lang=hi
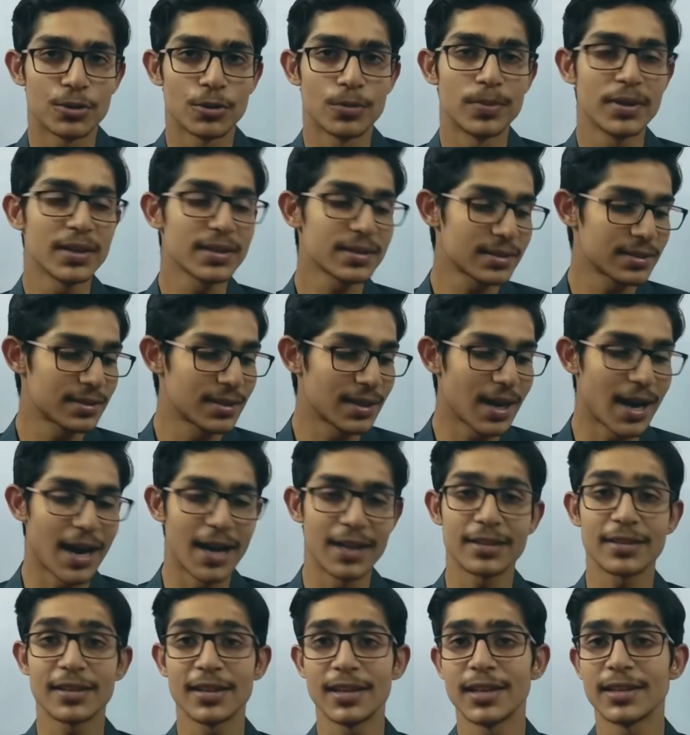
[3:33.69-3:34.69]
तो बस
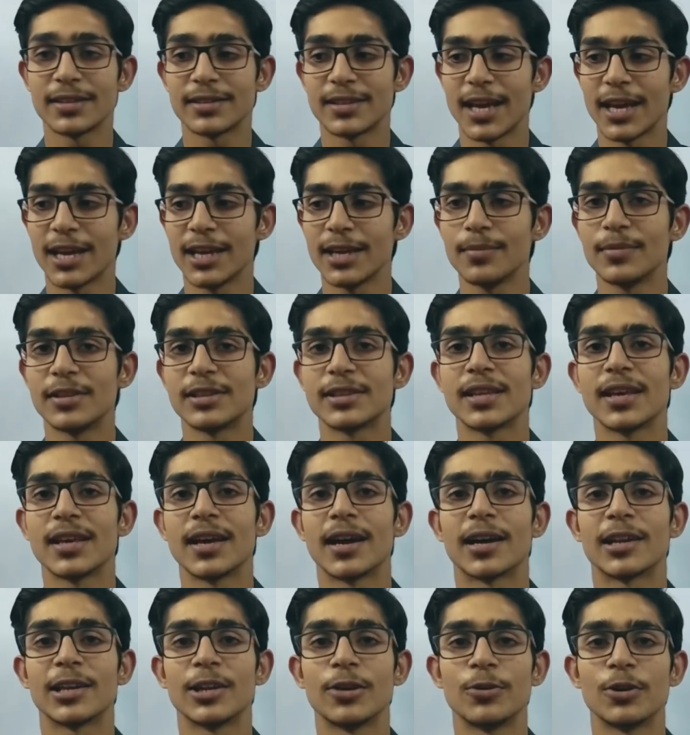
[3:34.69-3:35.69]
आज के लिए इतना ही
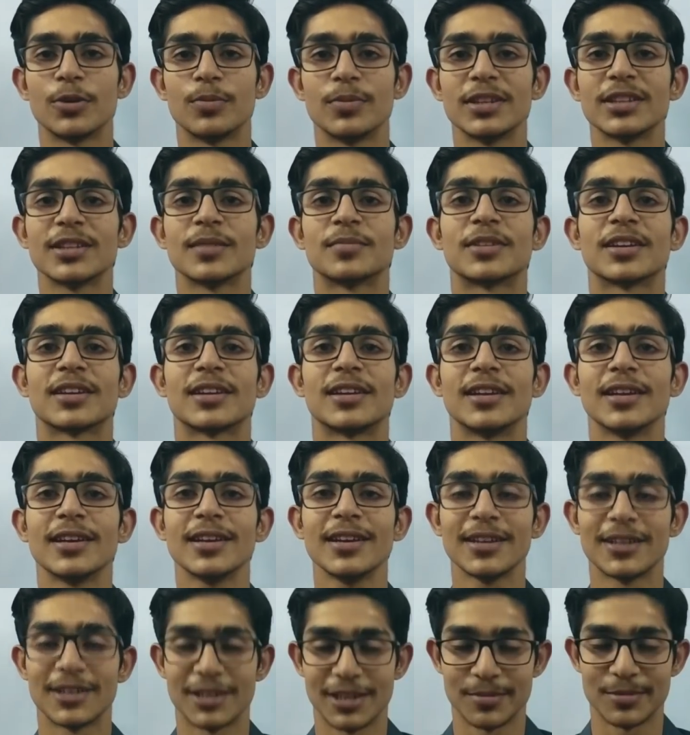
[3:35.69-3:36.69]
मिलते हैं अगले वीडियो में तब तक के
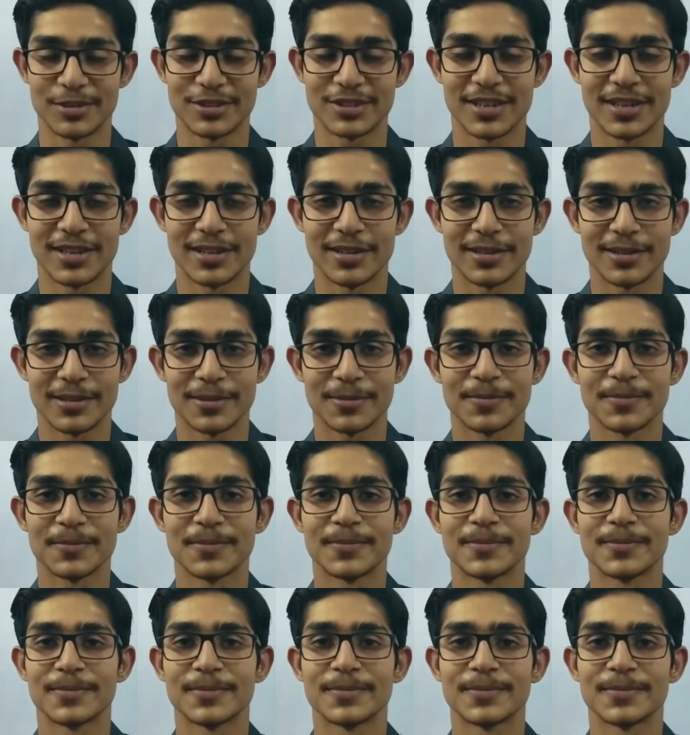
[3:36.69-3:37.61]
लिए नमस्कार